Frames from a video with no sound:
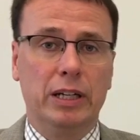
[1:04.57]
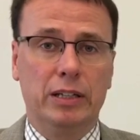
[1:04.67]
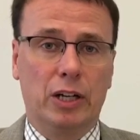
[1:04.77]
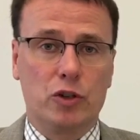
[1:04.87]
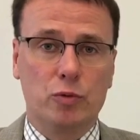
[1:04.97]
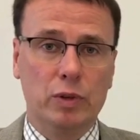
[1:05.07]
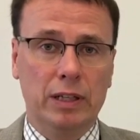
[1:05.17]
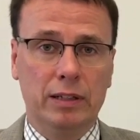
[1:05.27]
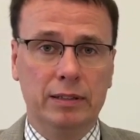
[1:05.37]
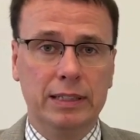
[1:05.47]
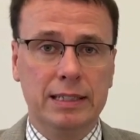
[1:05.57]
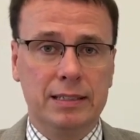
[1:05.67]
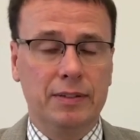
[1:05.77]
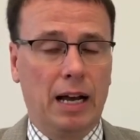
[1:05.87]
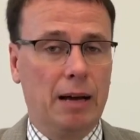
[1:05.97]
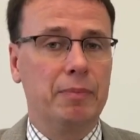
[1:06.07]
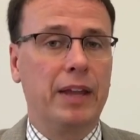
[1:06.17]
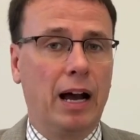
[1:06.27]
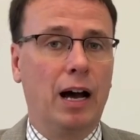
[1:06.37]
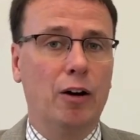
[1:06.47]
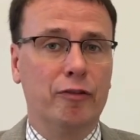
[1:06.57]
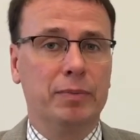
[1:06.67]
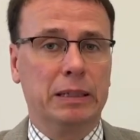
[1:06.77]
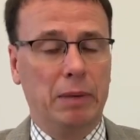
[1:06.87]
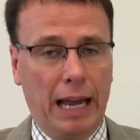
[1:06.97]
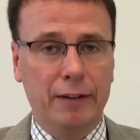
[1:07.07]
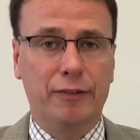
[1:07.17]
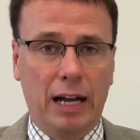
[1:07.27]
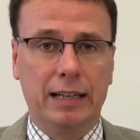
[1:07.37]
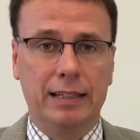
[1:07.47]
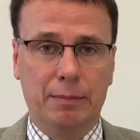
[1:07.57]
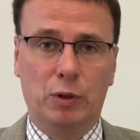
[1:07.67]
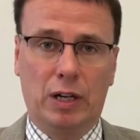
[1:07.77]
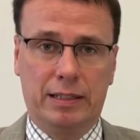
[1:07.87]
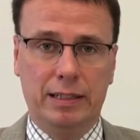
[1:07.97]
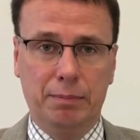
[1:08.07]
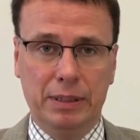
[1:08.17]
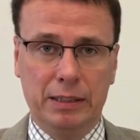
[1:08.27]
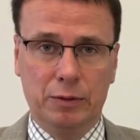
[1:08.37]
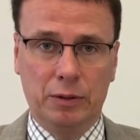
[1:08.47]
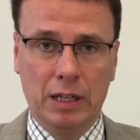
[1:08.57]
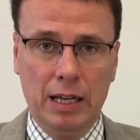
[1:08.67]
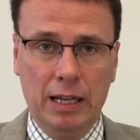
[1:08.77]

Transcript: in der Schule ist. Wir haben darauf mit dem Leitfaden Demokratiebildung